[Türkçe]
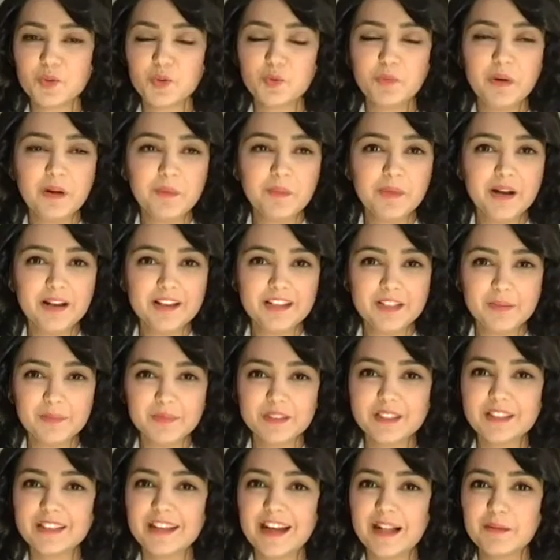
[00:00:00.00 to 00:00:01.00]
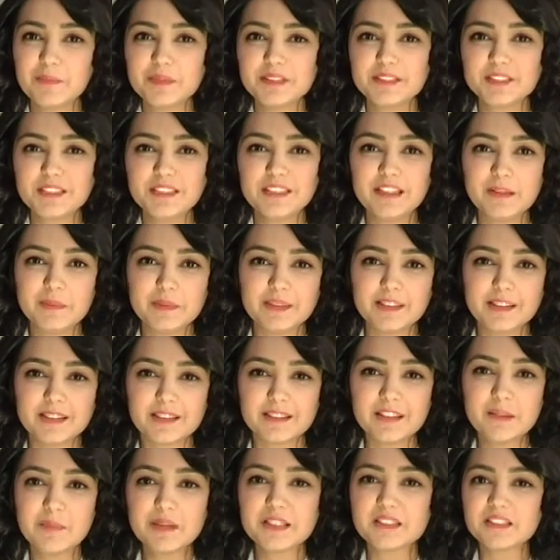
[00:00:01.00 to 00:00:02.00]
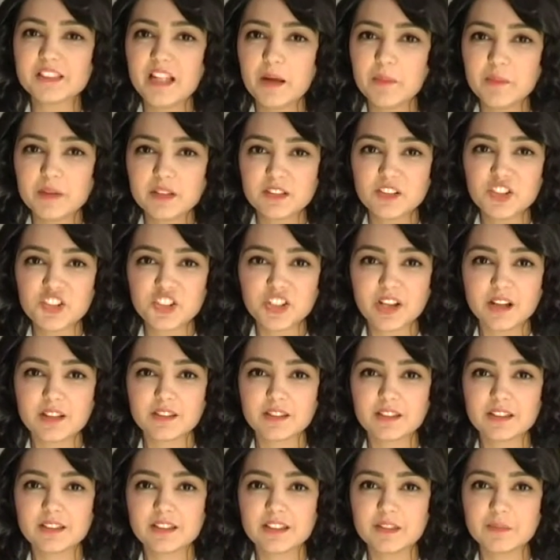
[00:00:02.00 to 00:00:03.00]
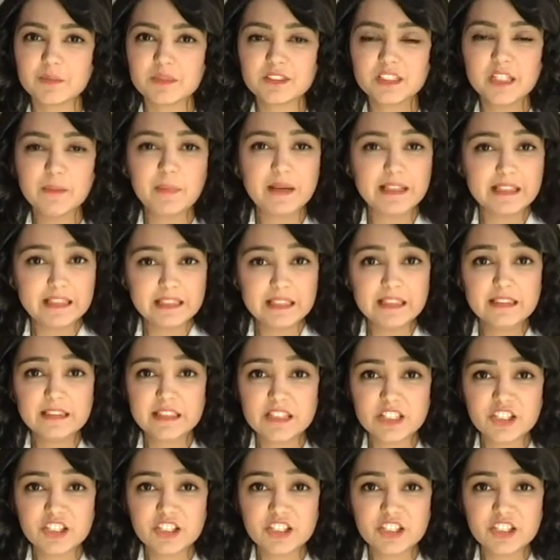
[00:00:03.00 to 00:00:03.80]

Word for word: Kurban Bayramı'nın gelmesiyle birlikte beslenme alışkanlıklarımızda belirgin